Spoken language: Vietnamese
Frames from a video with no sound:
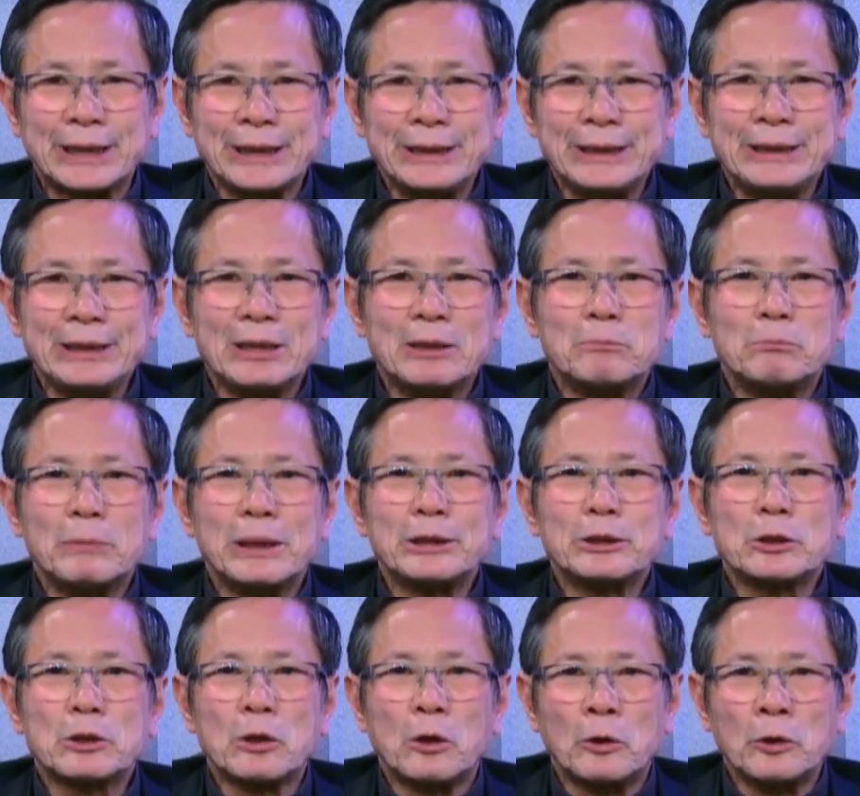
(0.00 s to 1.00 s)
kinh
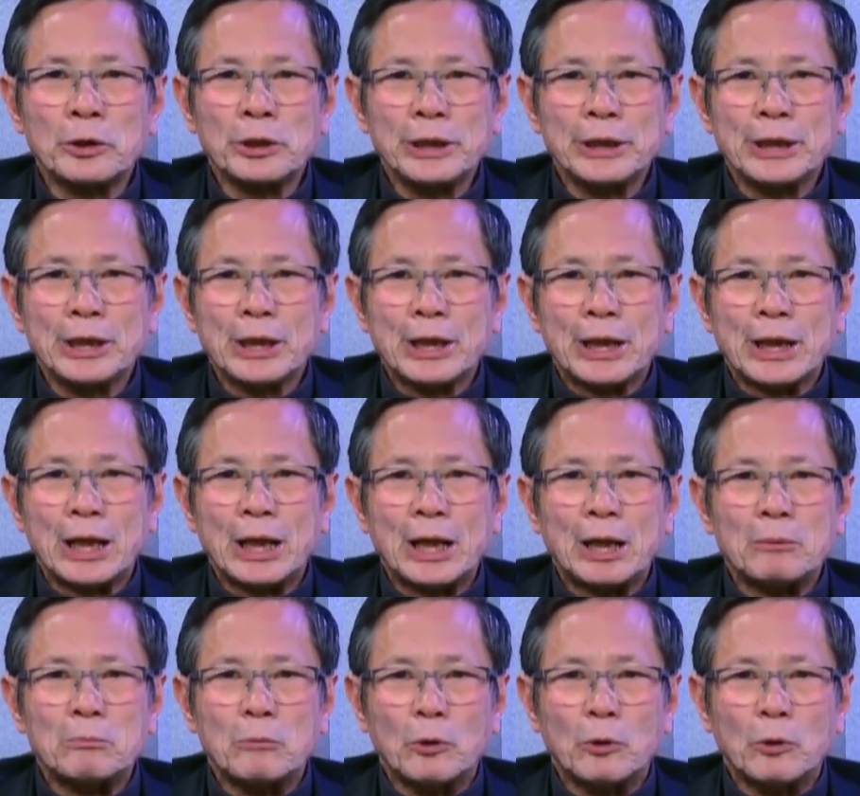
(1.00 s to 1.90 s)
minh côi à,